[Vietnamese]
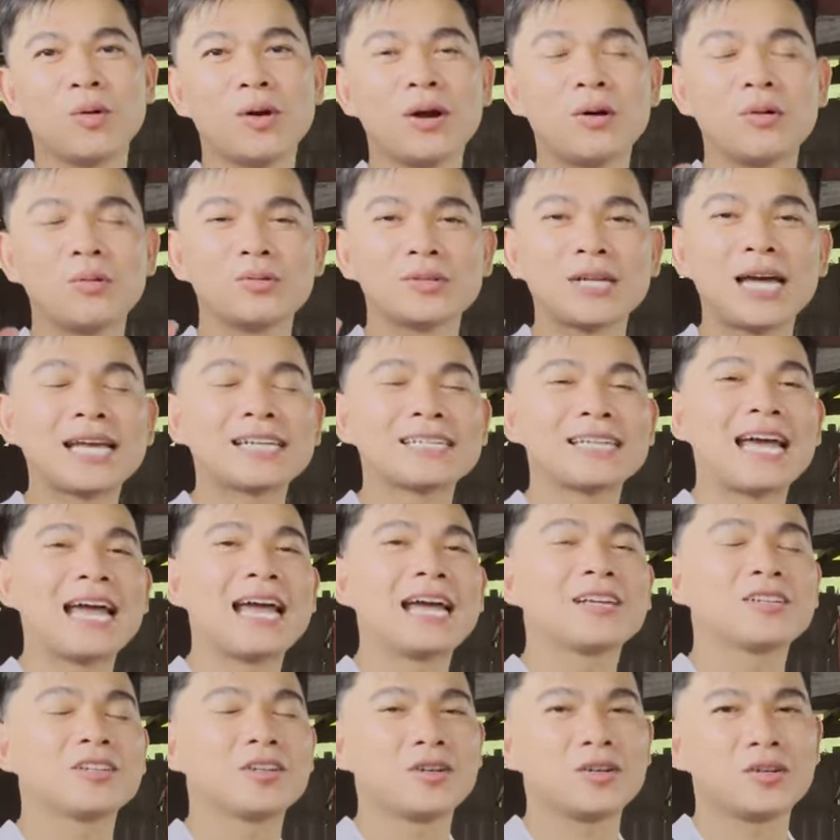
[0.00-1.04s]
câu ra
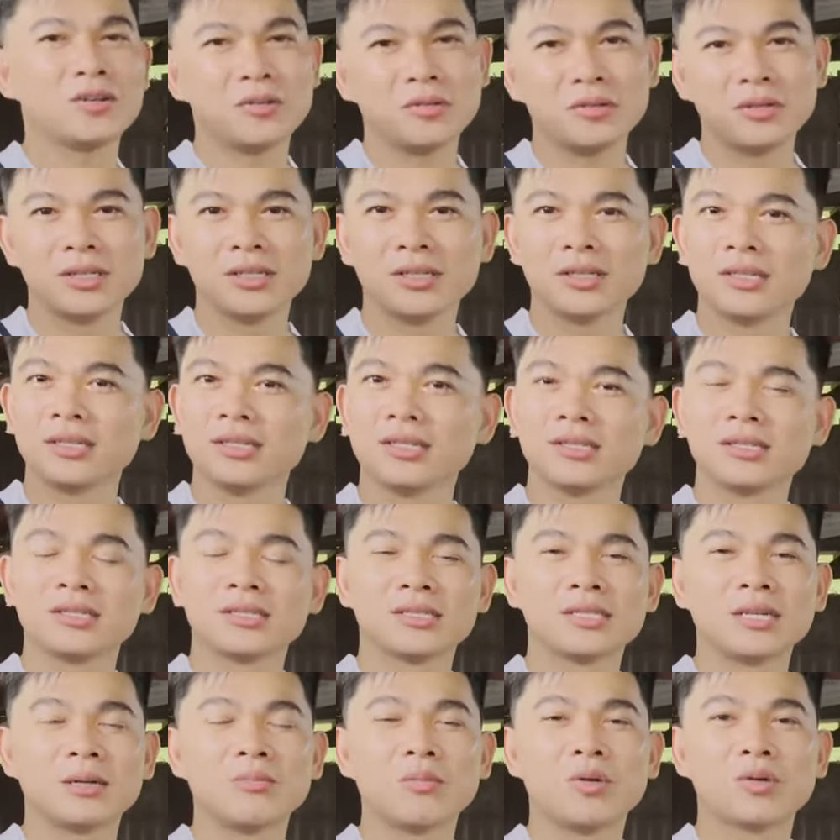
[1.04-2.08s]
ràng nó
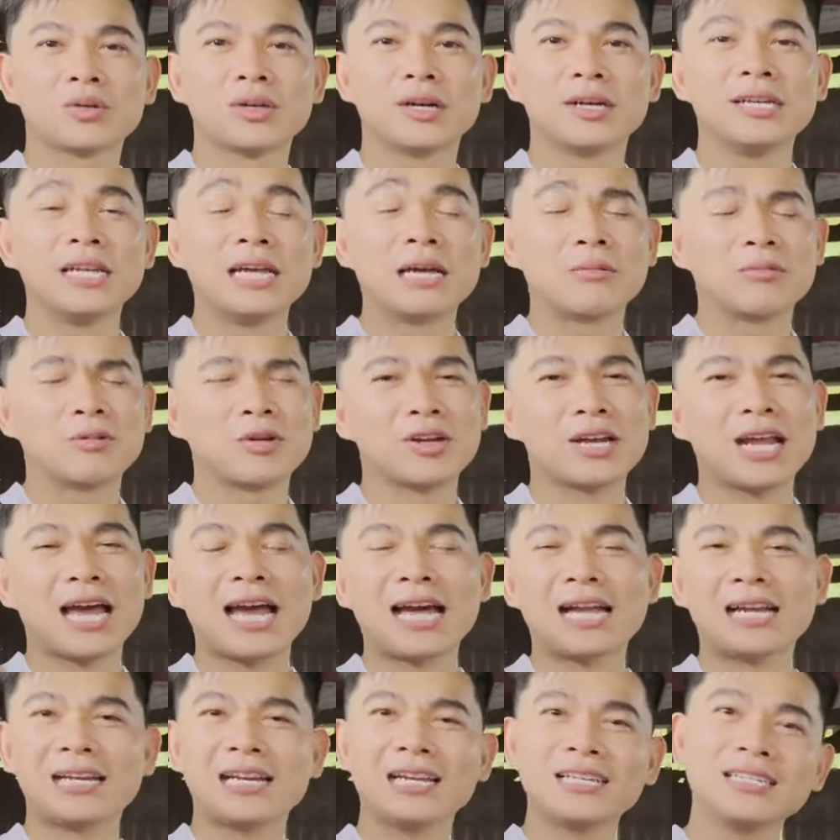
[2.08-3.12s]
trong một thời điểm nó
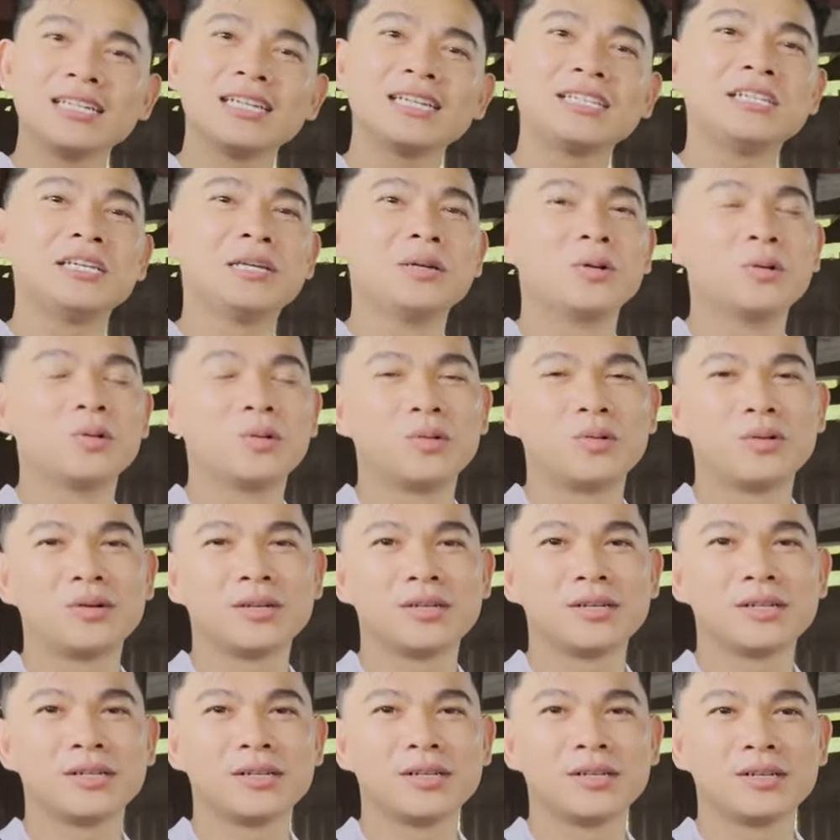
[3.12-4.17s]
ra rất là nhiều.
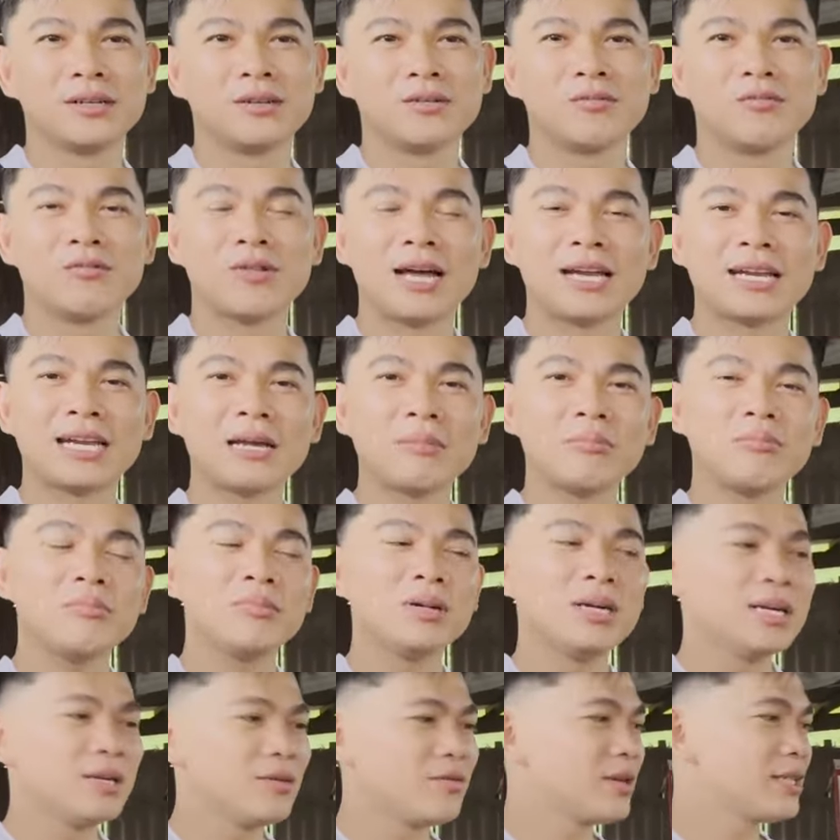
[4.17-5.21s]
Và năm
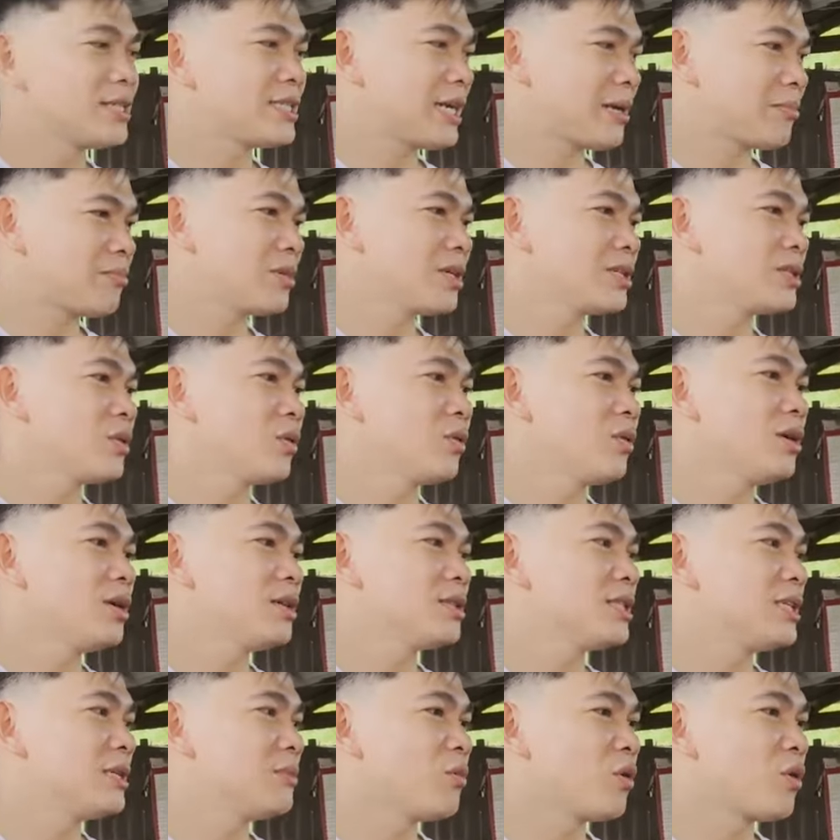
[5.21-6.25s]
mươi phần trăm cái số lượng
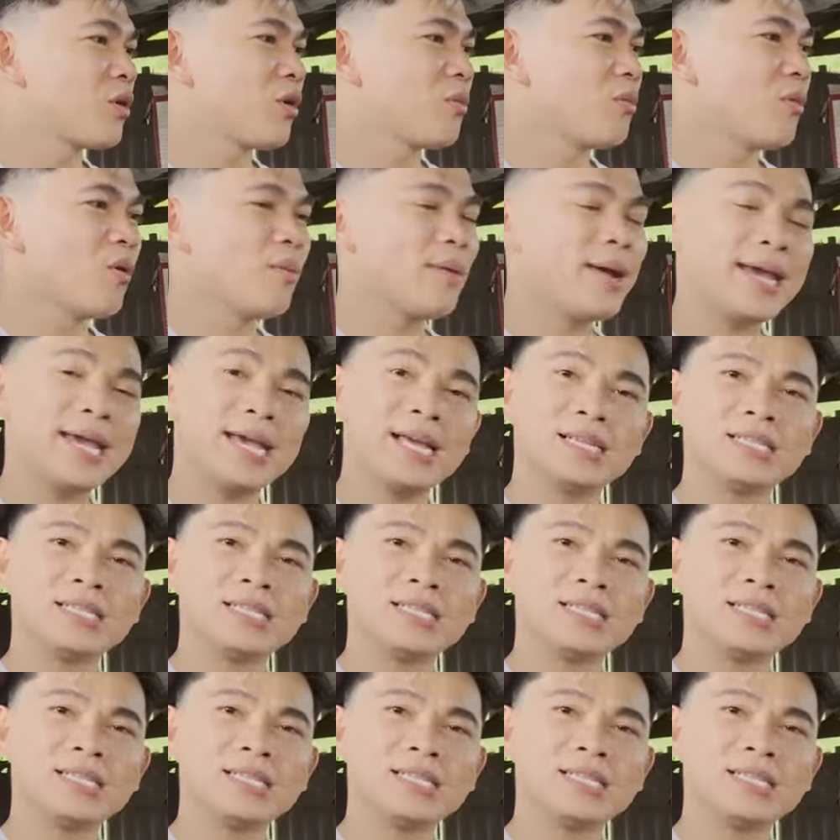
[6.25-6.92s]
chim bồ câu bố mẹ